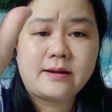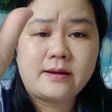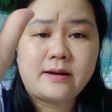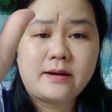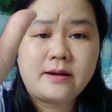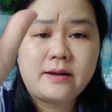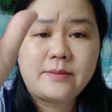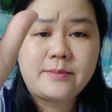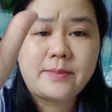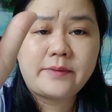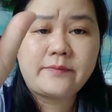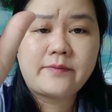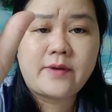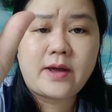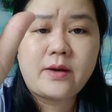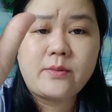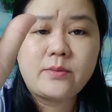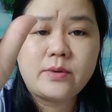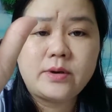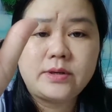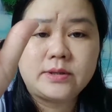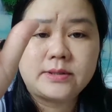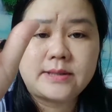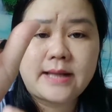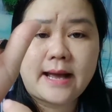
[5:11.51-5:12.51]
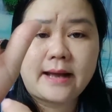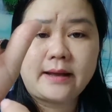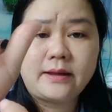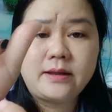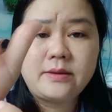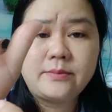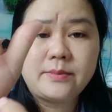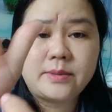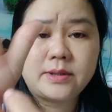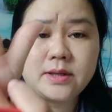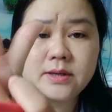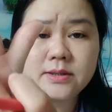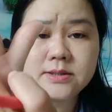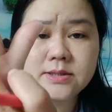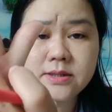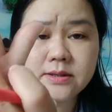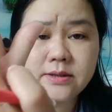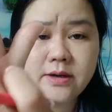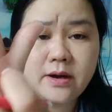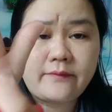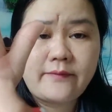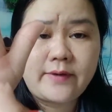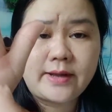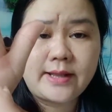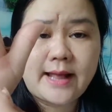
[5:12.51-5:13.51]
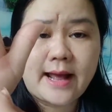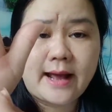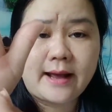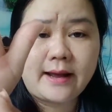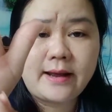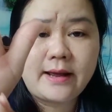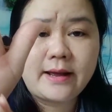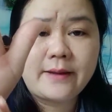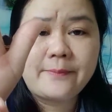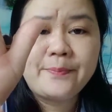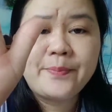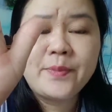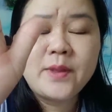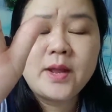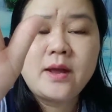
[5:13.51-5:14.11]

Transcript: cái mình vẽ không có được thẳng nhưng mà thực sự nó phải thẳng nha